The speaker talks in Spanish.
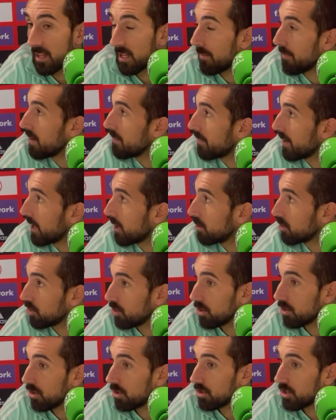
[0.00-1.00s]
También para
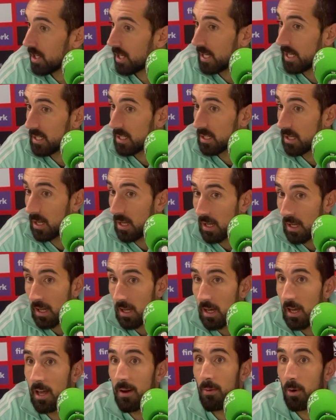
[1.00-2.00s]
nosotros es,
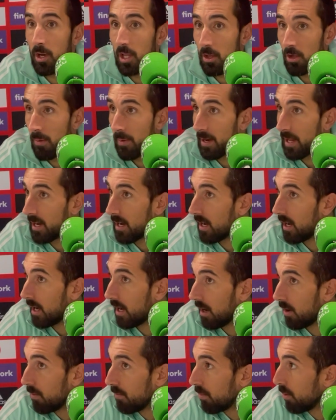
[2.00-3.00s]
es bonito venir
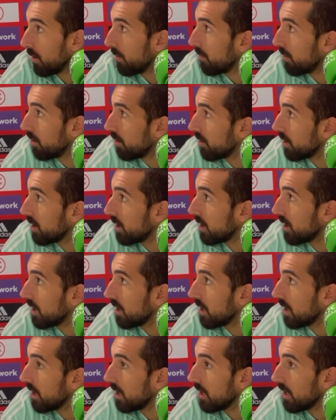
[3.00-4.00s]
a, un pueblo y,
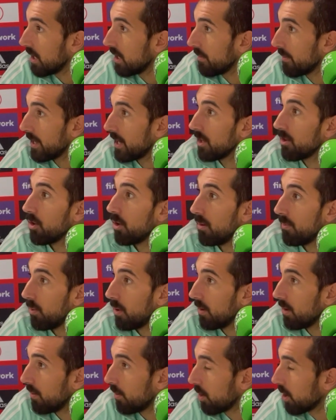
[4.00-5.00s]
ver a todo el
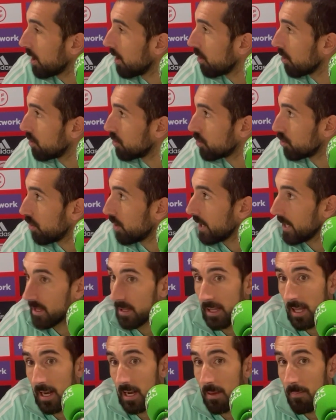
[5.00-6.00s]
pueblo volcado con su
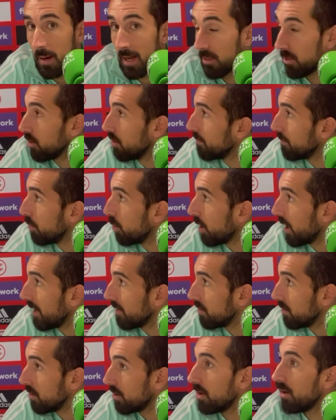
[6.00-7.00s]
gente, animando,
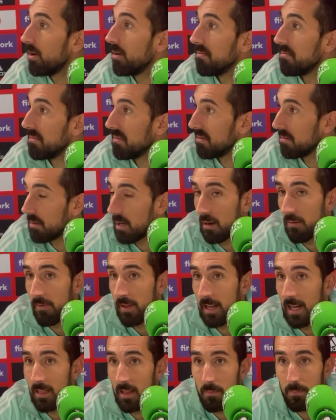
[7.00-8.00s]
empujando. Al
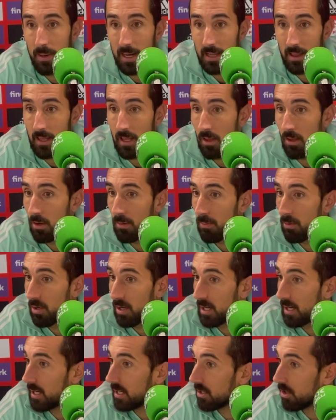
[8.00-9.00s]
final del partido,
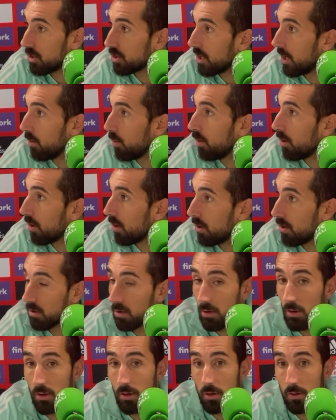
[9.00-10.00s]
pues los saludo
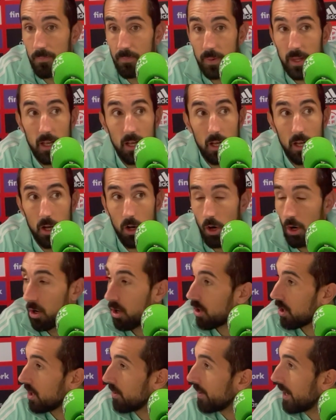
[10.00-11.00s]
con,
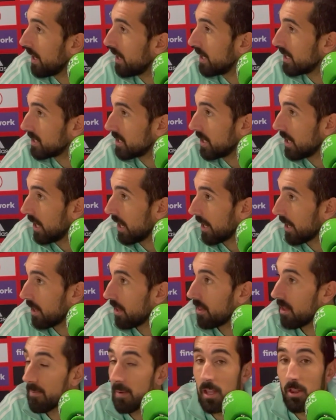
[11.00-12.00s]
los rivales y el
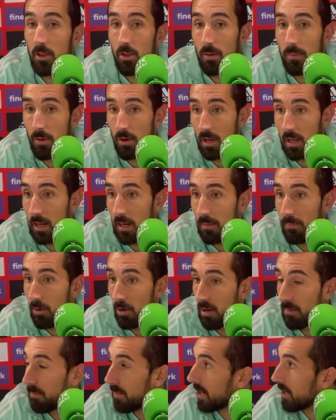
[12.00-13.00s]
agradecimiento por
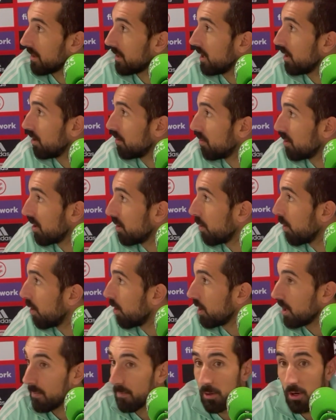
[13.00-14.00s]
el partido, por el
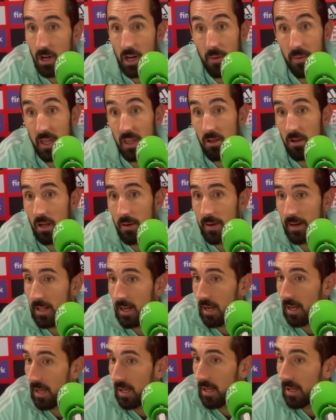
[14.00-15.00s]
juego limpio que ha habido. La
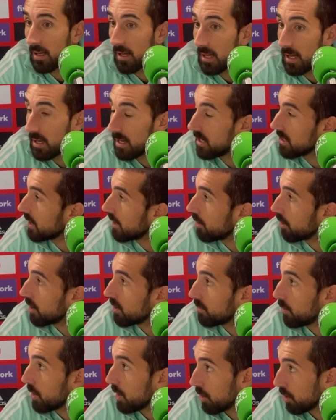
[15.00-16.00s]
verdad que creo que
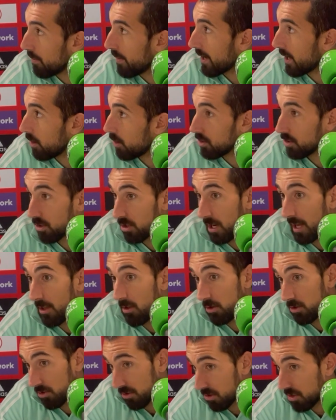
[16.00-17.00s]
es bonito para los dos
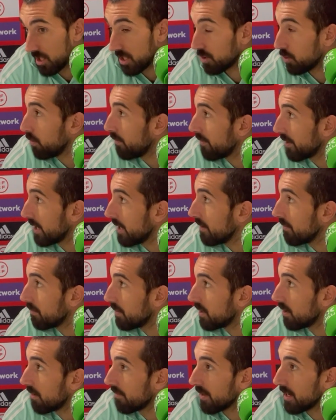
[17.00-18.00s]
lados, se sufre,
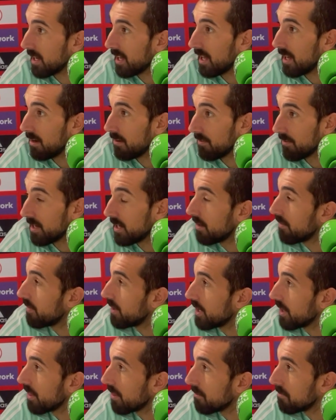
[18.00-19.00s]
pero al final, final
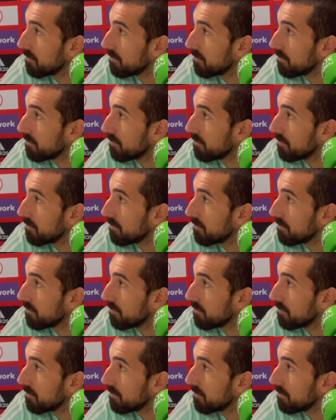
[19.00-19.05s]
feliz.